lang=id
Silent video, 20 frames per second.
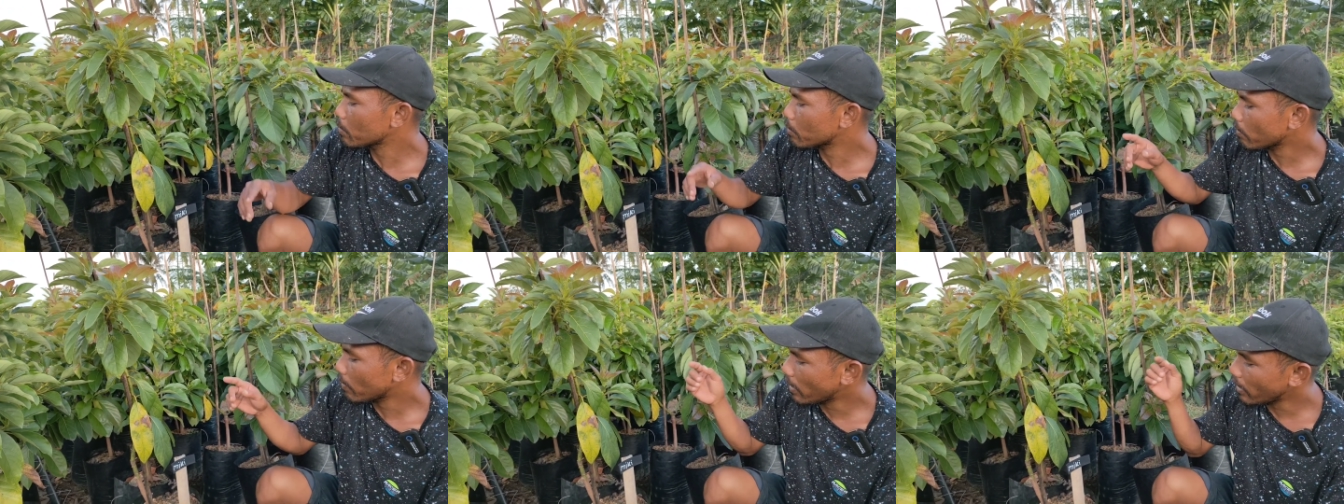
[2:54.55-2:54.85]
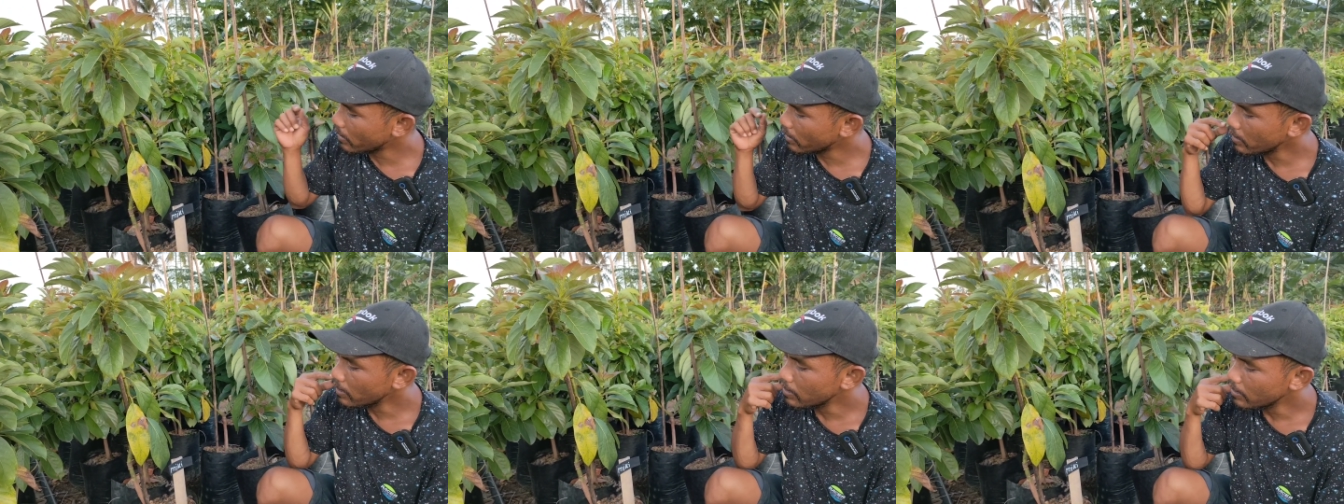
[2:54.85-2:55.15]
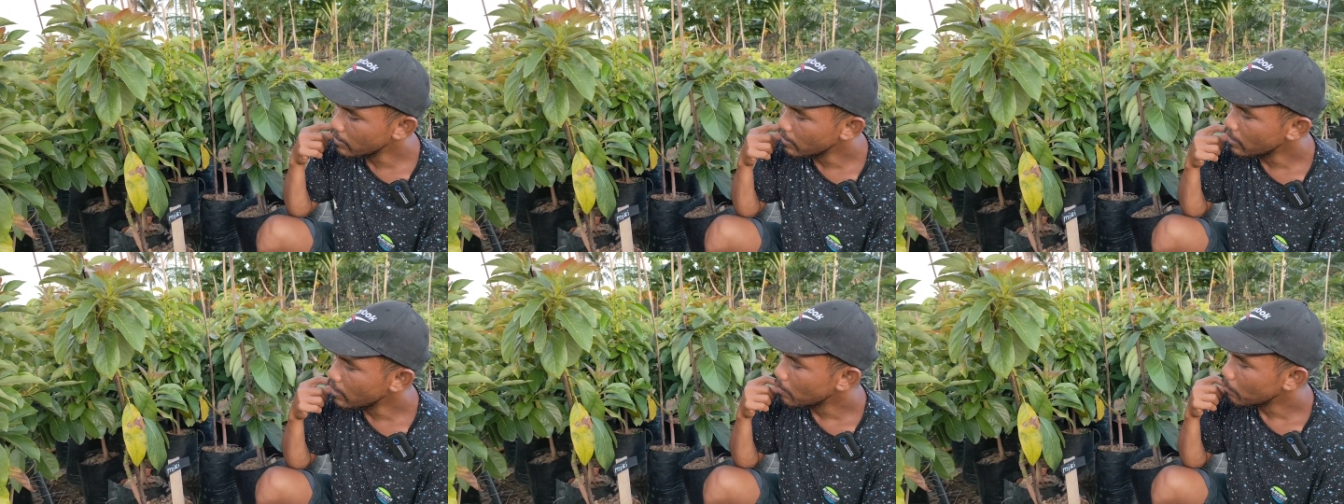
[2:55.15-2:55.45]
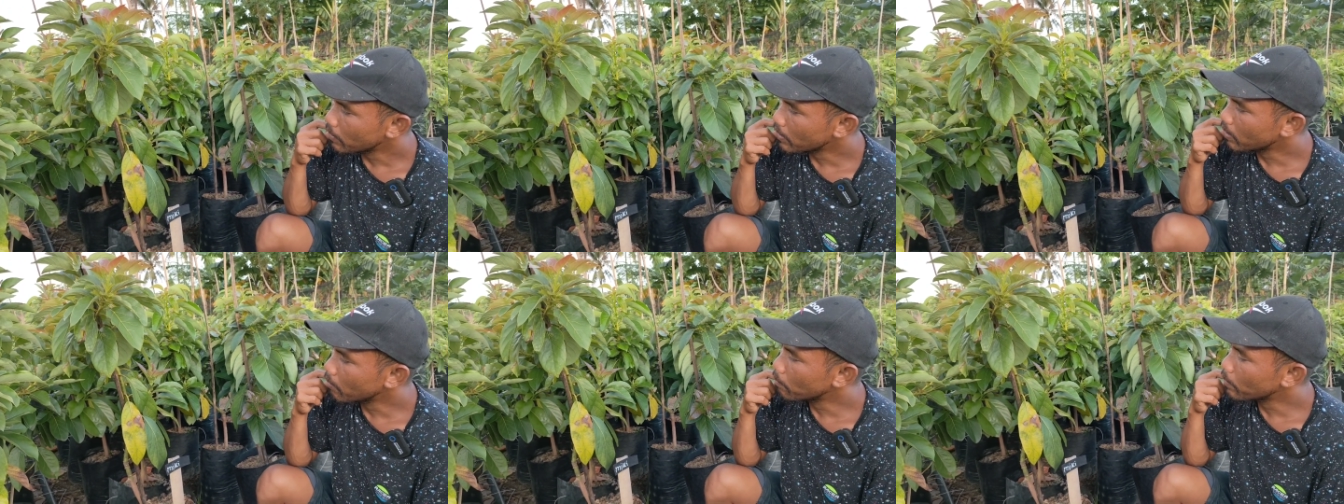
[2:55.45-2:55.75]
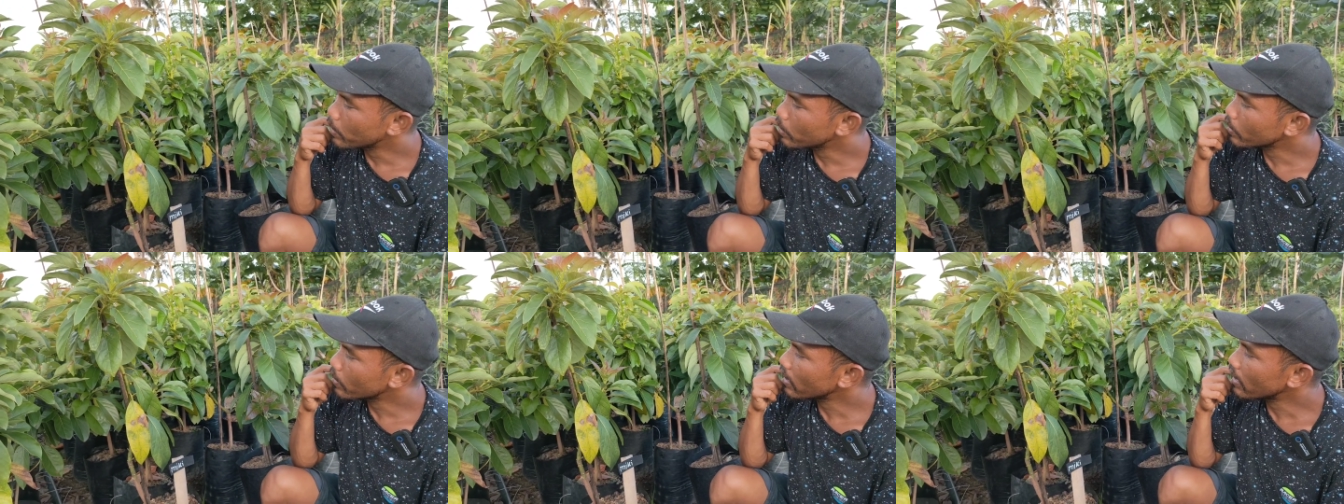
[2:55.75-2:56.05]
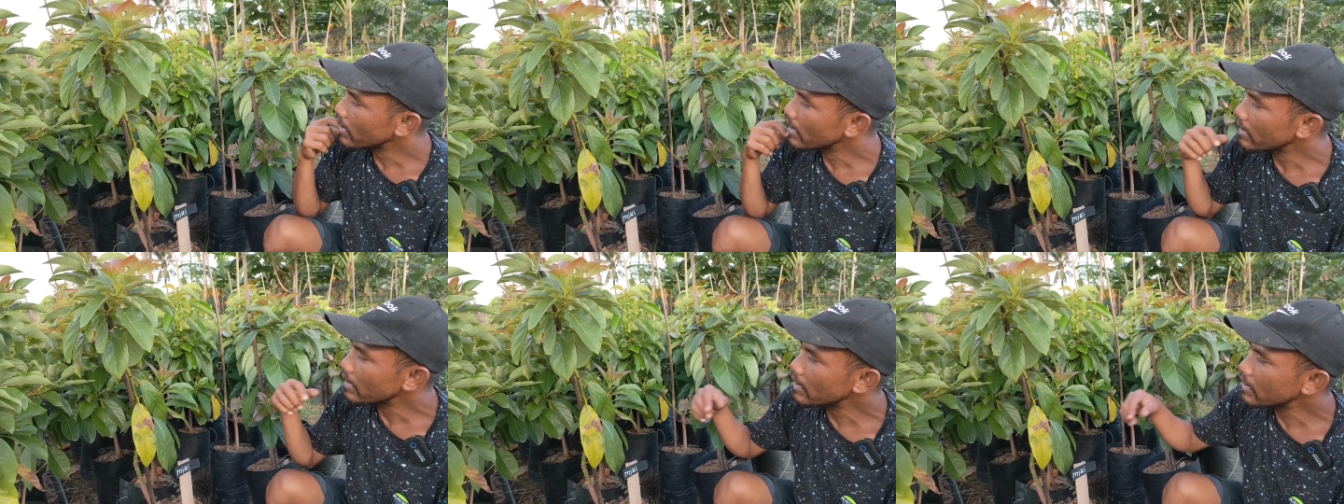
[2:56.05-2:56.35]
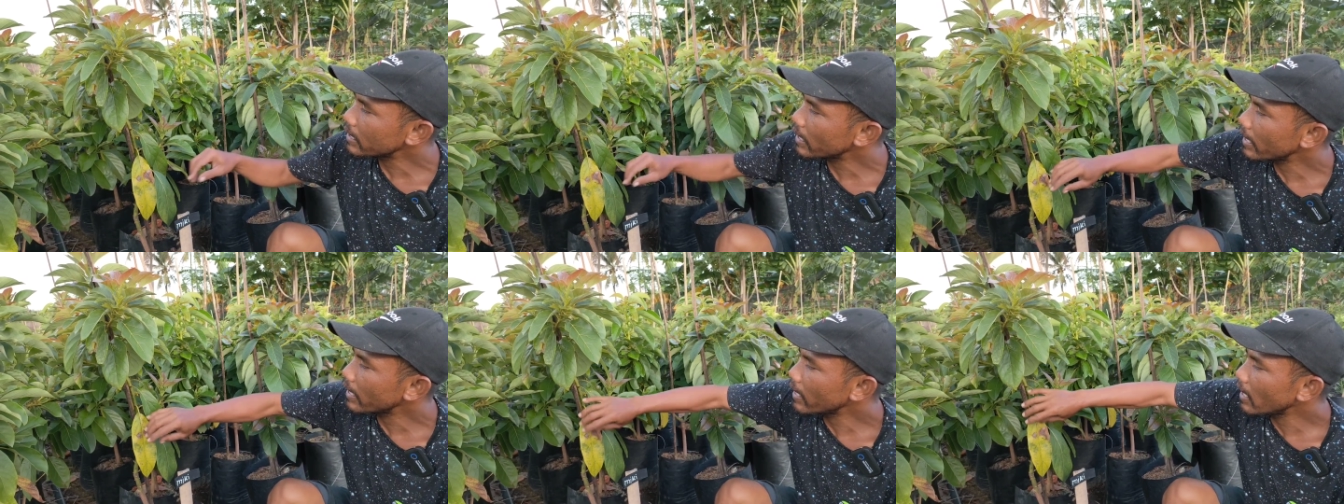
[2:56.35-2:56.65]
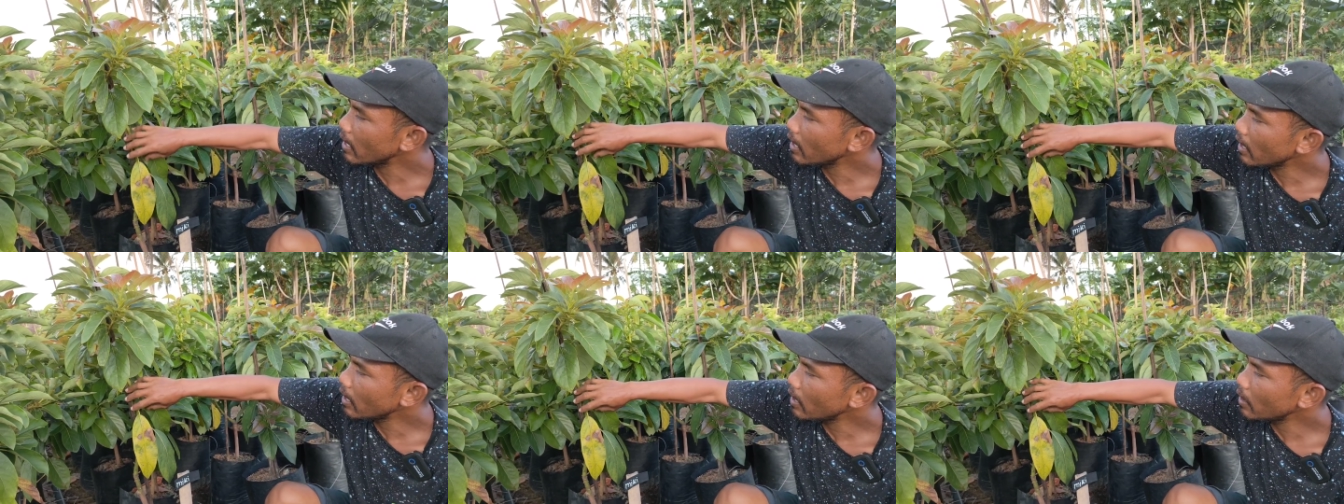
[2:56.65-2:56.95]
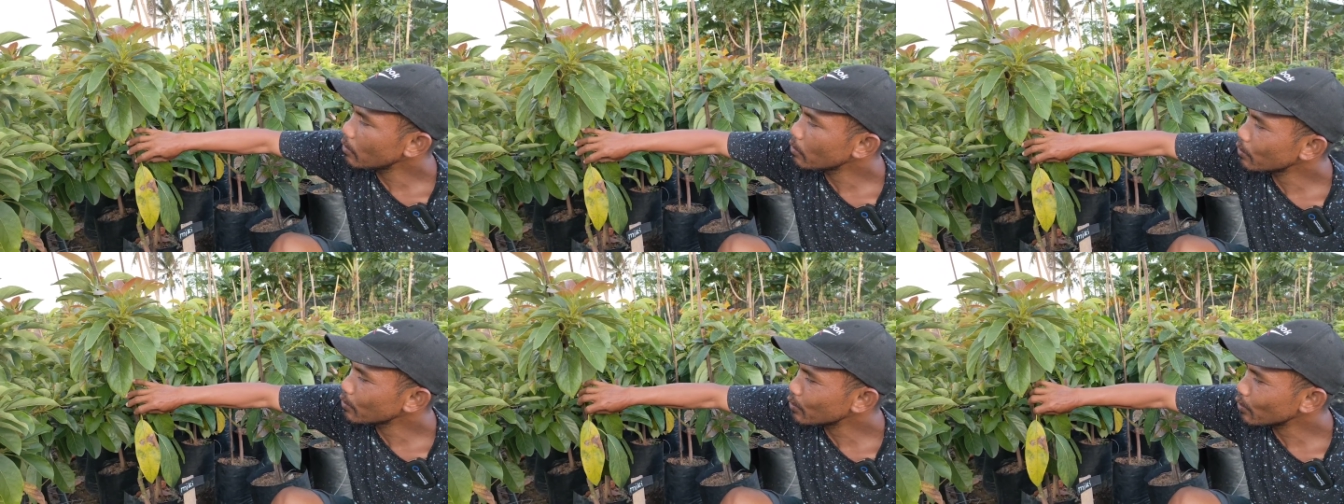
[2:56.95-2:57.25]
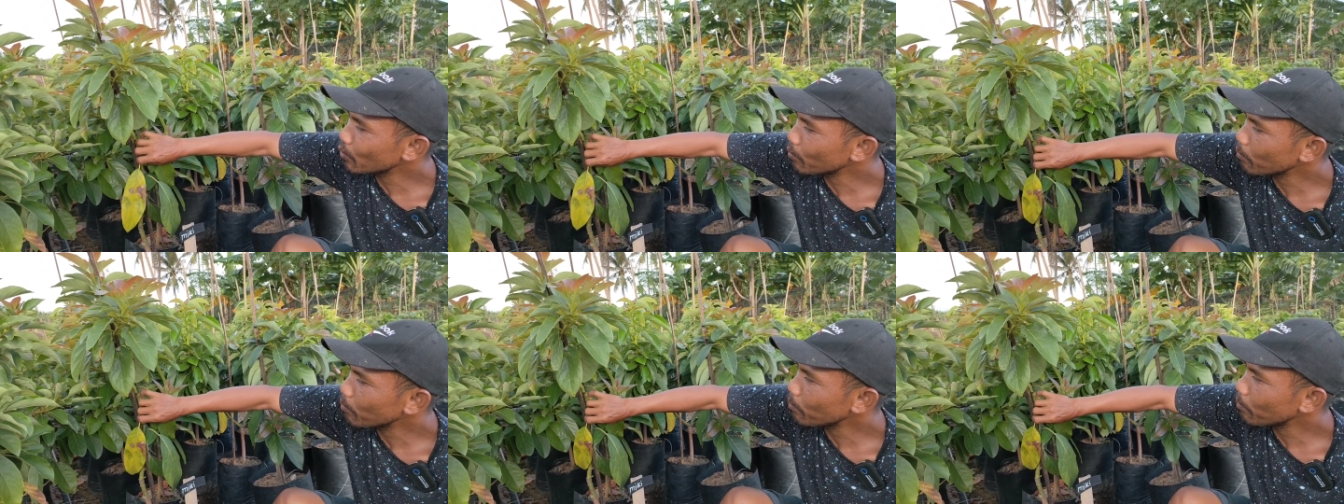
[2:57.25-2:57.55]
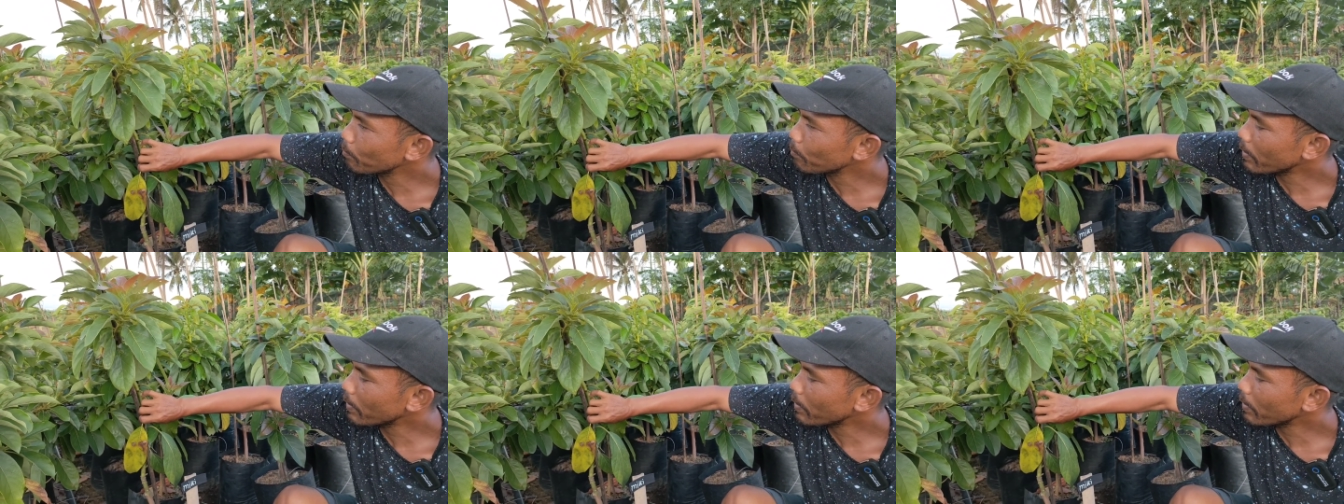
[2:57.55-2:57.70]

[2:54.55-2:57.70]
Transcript: Kebetulan pada video kali ini saya untuk